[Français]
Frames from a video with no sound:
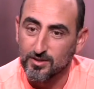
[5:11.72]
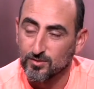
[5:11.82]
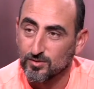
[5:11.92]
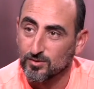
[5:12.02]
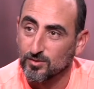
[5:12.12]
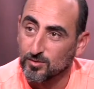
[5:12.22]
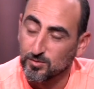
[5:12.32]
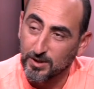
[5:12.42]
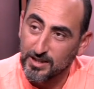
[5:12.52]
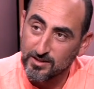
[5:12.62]
qui
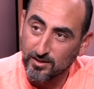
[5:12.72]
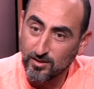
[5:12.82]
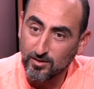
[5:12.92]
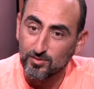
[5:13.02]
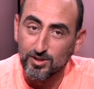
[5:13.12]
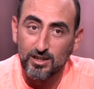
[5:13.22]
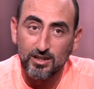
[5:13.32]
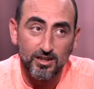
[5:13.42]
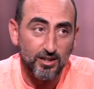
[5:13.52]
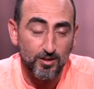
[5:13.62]
sont présents, on
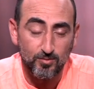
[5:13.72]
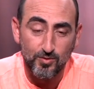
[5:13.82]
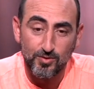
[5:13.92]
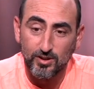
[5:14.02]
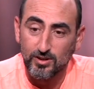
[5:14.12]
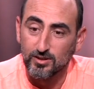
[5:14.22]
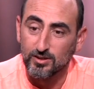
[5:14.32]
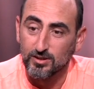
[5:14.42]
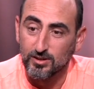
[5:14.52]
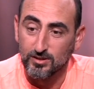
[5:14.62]
a plusieurs,
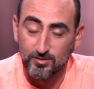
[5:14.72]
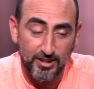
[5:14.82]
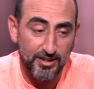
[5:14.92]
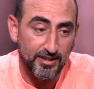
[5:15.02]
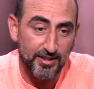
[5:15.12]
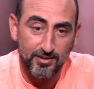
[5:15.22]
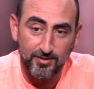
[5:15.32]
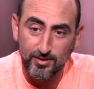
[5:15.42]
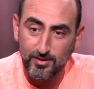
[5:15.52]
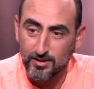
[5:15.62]
euh, on a des
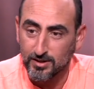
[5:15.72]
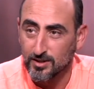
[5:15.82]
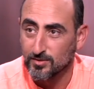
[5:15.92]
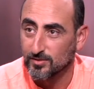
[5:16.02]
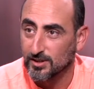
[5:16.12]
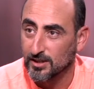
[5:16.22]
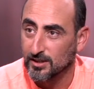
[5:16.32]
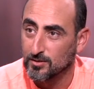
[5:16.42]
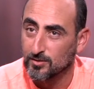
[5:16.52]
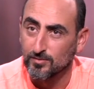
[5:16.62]
créateurs qui sont
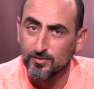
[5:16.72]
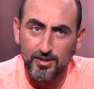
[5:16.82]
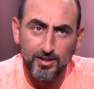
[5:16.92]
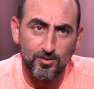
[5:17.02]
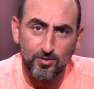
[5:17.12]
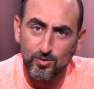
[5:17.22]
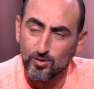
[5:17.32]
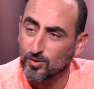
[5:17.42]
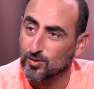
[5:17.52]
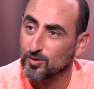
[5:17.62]
là, une vingtaine
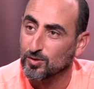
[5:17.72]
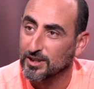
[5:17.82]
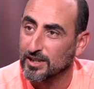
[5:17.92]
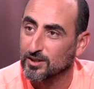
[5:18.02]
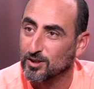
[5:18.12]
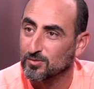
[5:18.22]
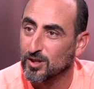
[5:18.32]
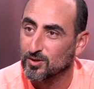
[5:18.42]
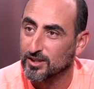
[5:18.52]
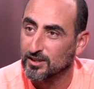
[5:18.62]
de, créateurs
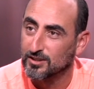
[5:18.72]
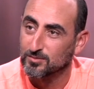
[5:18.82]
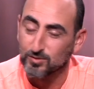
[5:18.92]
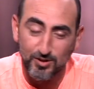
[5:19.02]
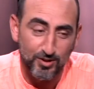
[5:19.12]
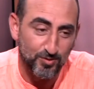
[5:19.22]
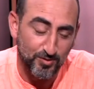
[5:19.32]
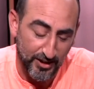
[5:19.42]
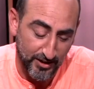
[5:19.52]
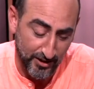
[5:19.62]
marocains pour
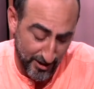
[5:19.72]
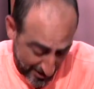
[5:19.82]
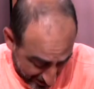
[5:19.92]
découvrir